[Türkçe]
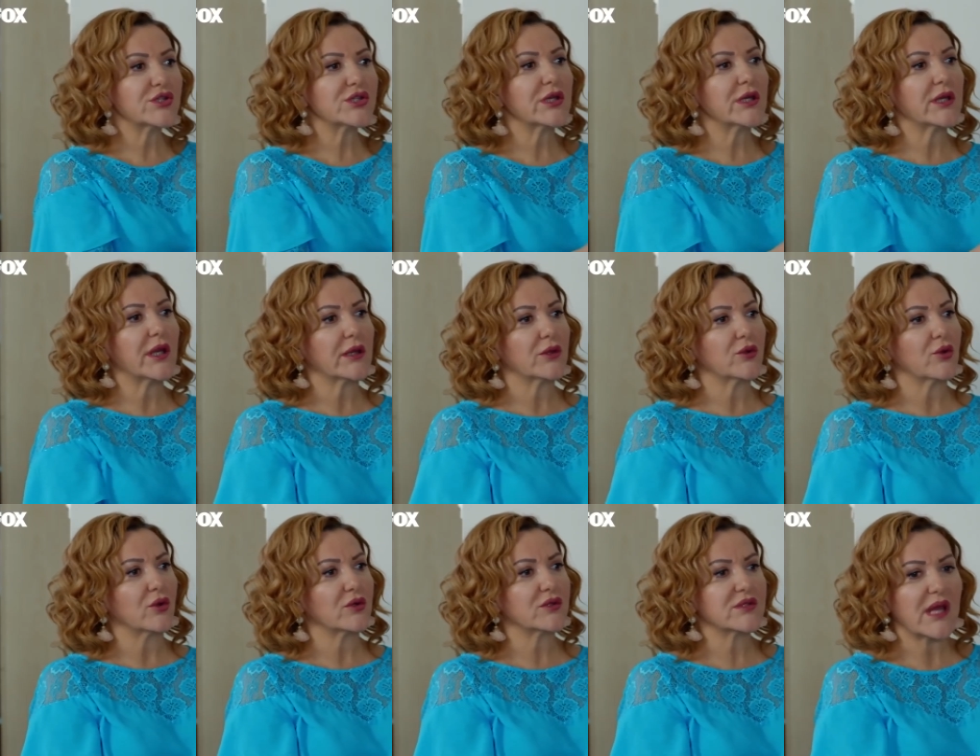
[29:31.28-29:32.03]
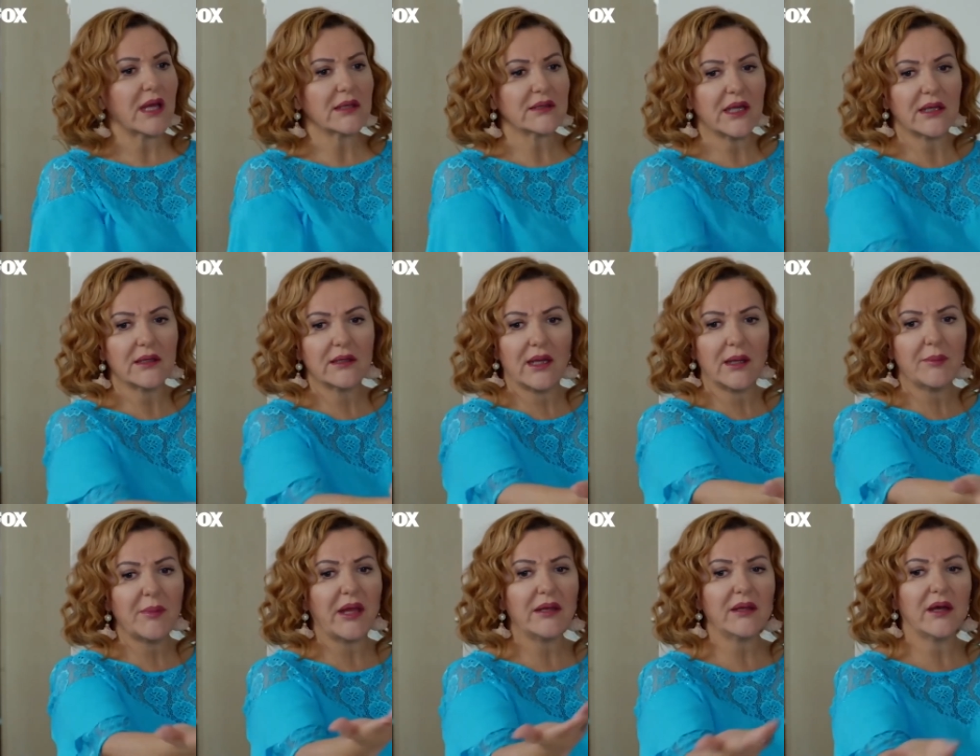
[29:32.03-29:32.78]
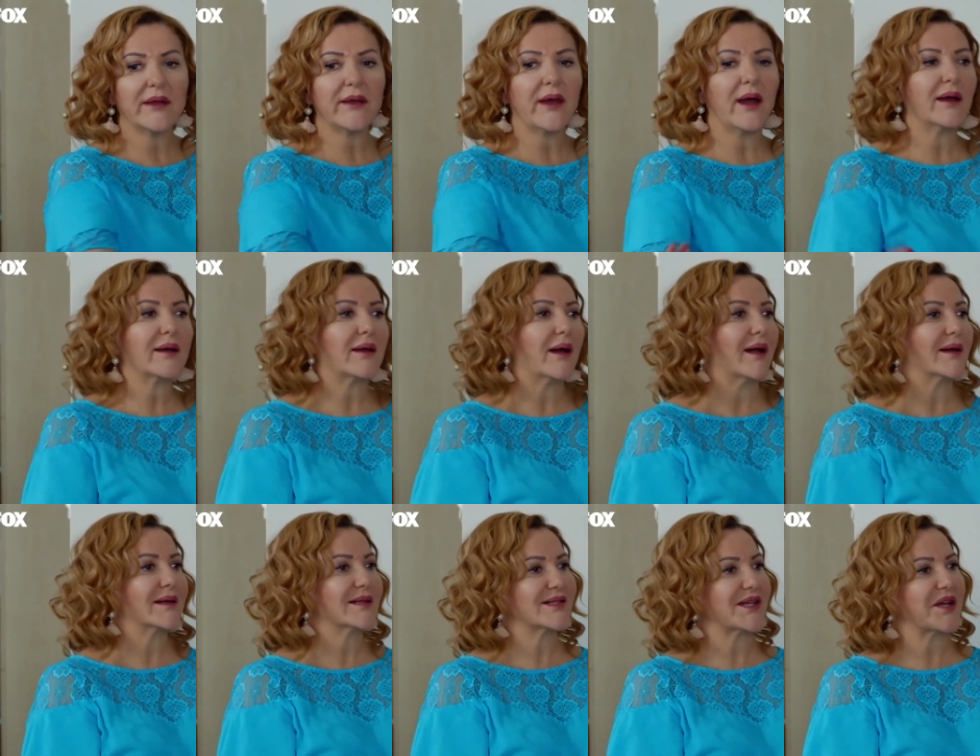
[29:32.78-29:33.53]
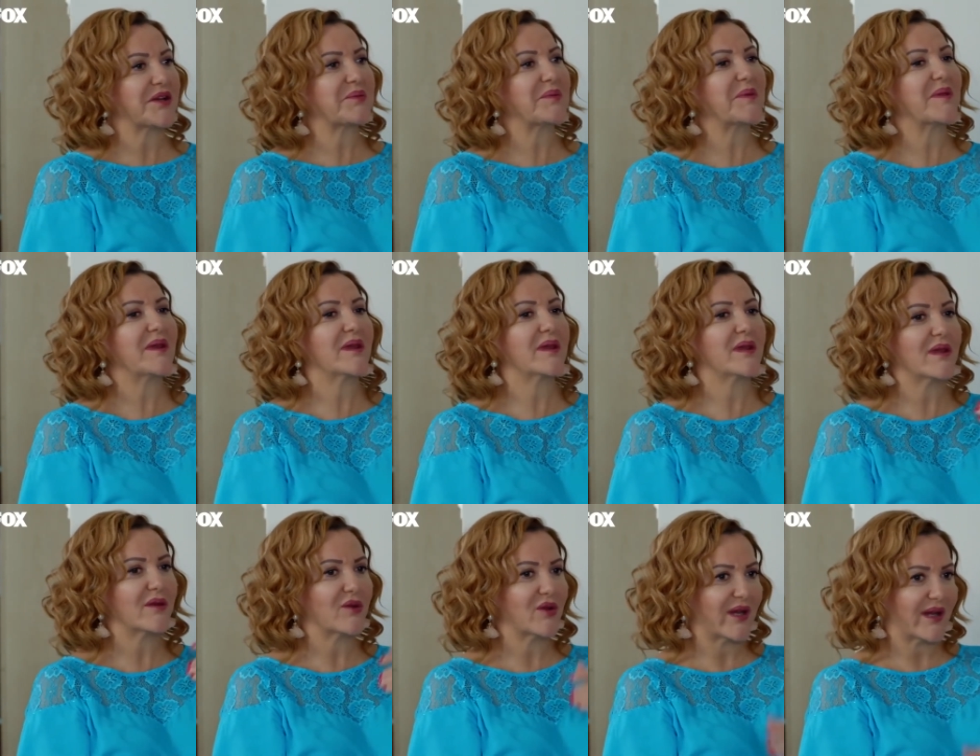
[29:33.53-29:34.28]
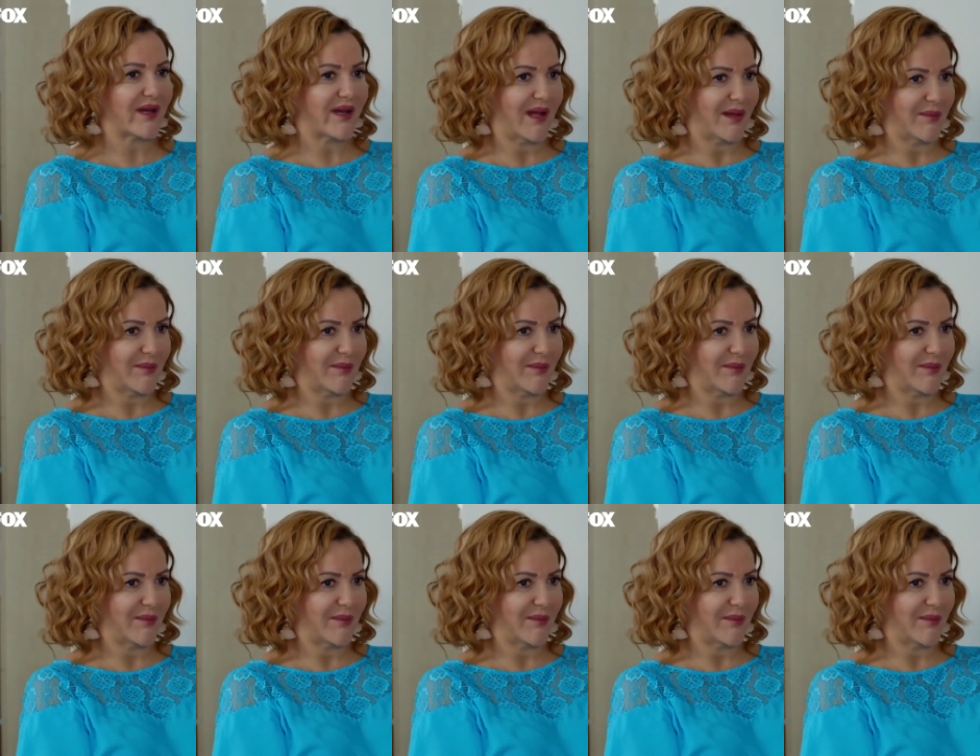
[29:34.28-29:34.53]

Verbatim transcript: hiç gerek yok. Zaten hemen ayağa kalkacak bir iki güne